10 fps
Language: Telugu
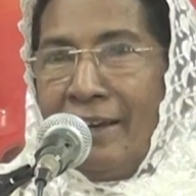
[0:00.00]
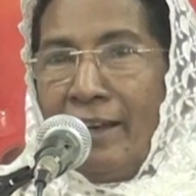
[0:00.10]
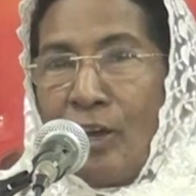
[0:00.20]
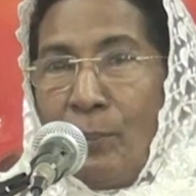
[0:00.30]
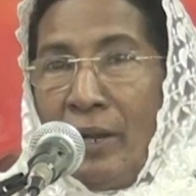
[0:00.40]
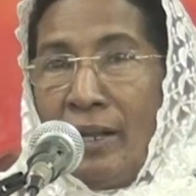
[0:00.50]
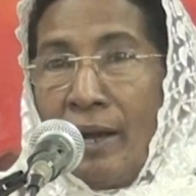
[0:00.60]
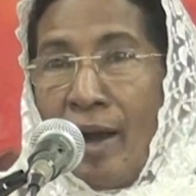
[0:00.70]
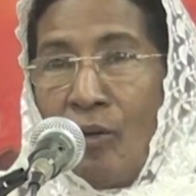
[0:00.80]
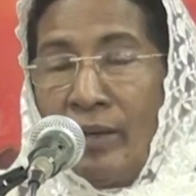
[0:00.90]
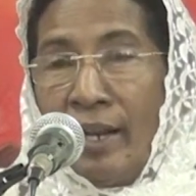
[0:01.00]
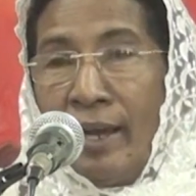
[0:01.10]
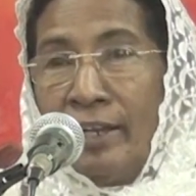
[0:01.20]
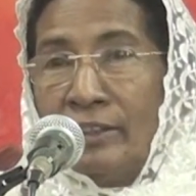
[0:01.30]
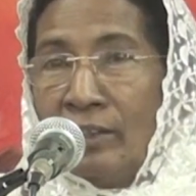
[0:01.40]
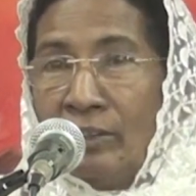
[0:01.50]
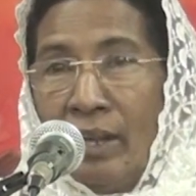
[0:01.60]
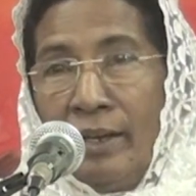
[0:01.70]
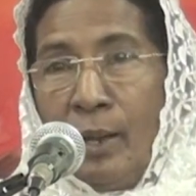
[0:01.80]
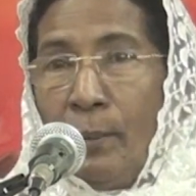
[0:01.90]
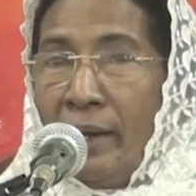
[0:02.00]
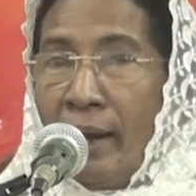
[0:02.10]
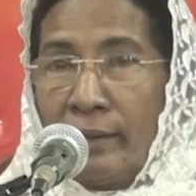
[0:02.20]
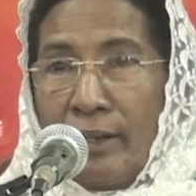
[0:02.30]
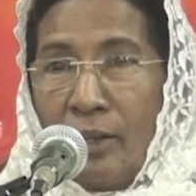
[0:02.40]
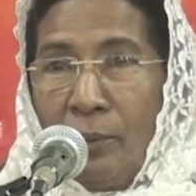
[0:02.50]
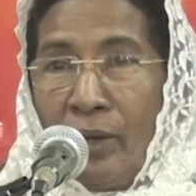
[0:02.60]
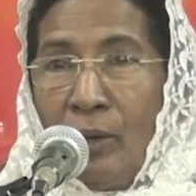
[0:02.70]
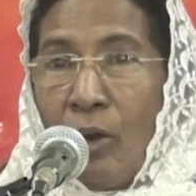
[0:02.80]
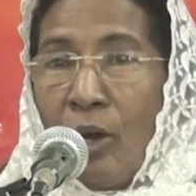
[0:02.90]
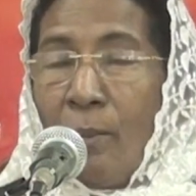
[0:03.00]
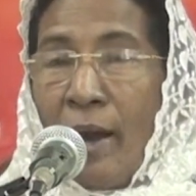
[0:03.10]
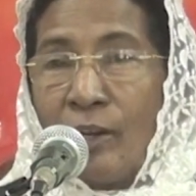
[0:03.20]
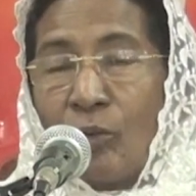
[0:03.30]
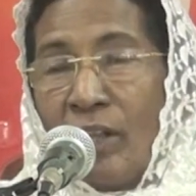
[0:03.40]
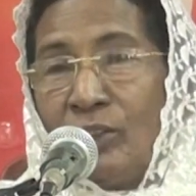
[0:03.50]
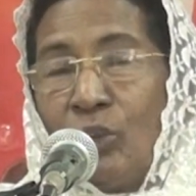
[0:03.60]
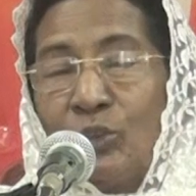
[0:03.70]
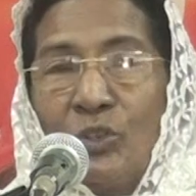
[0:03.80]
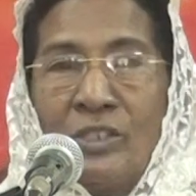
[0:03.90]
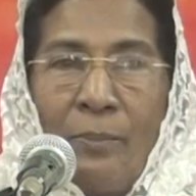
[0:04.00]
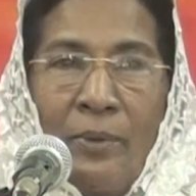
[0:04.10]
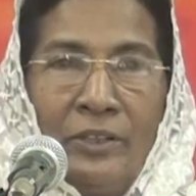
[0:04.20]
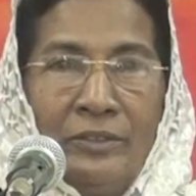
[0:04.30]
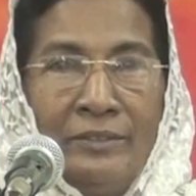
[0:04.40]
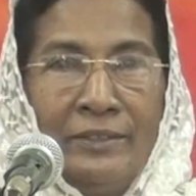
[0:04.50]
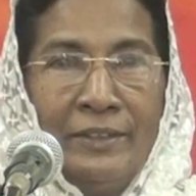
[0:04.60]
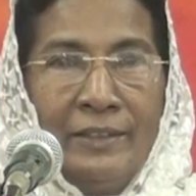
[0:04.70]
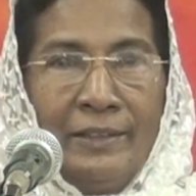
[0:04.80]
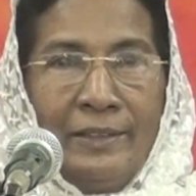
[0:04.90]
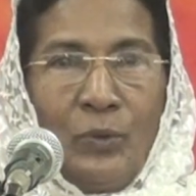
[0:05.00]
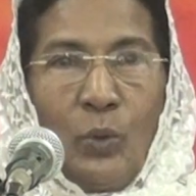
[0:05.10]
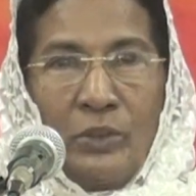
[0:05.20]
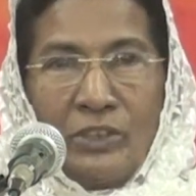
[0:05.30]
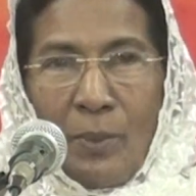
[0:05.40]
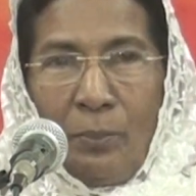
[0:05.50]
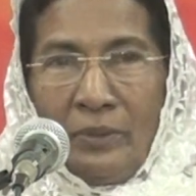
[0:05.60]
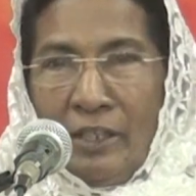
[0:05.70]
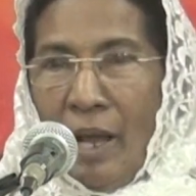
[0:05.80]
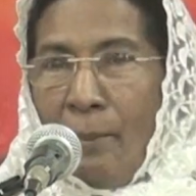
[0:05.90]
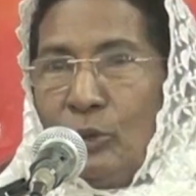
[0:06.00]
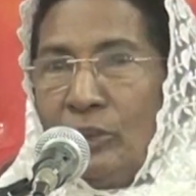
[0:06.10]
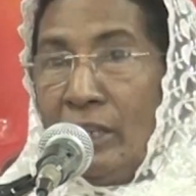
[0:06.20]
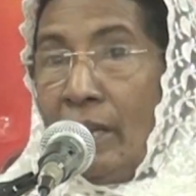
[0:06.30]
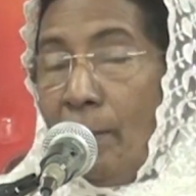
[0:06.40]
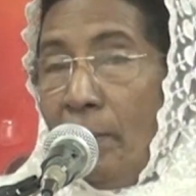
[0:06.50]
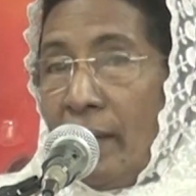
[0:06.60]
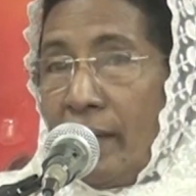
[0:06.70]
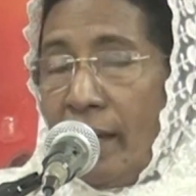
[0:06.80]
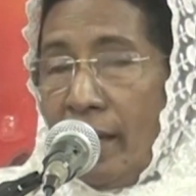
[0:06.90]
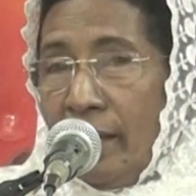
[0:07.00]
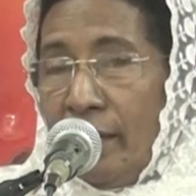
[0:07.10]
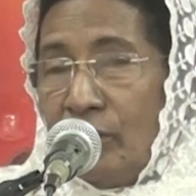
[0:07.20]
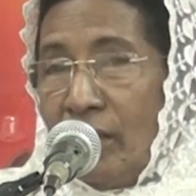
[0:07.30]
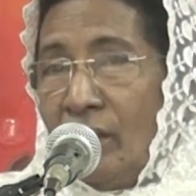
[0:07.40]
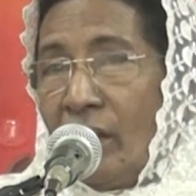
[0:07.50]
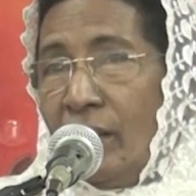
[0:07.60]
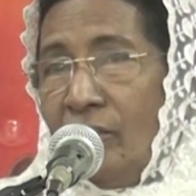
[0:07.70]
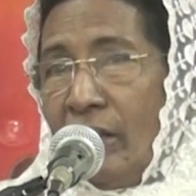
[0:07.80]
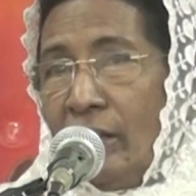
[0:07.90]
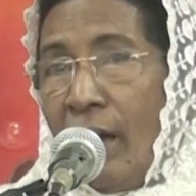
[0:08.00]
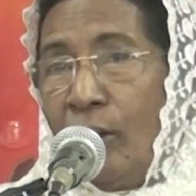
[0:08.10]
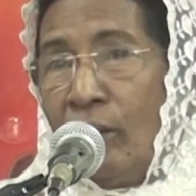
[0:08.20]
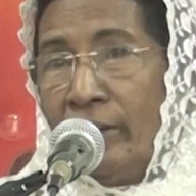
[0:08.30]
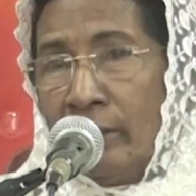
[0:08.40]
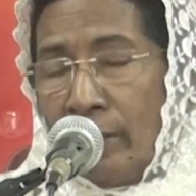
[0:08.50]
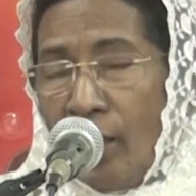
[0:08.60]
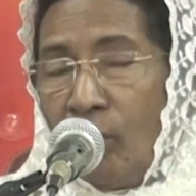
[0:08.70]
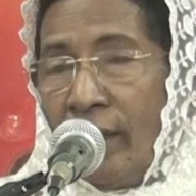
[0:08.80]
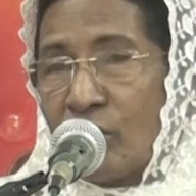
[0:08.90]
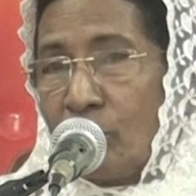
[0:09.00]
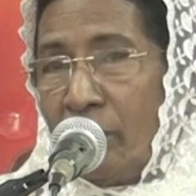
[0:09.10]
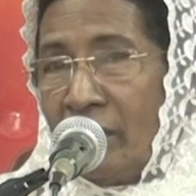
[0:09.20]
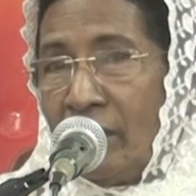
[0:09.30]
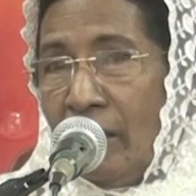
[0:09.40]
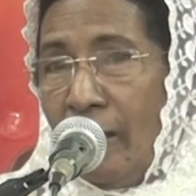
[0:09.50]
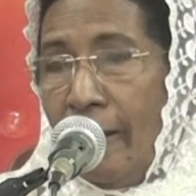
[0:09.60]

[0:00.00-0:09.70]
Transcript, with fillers: నాకు పెళ్ళి కాకుండా ఎలాగైతే అందరు నన్ను ఏమైనా అంటారేమో అని ఒక్క మాట కూడా దోతతో చెప్పలేదు దోత చెప్పిందే నమ్ముతుంది నమ్మిక కలిగిన ధనిరాలు ఇవిడ నాలుగో నాలుగో లక్షణం ఏంటంటే